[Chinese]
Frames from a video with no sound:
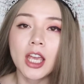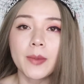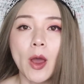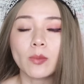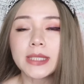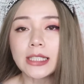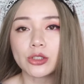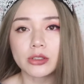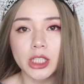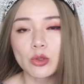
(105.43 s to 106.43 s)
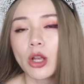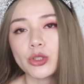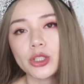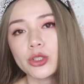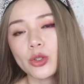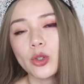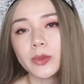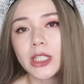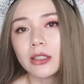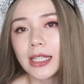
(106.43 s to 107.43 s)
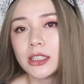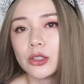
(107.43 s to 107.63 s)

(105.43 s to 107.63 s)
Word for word: 一般我们在使用卸妆水的时候，都比较担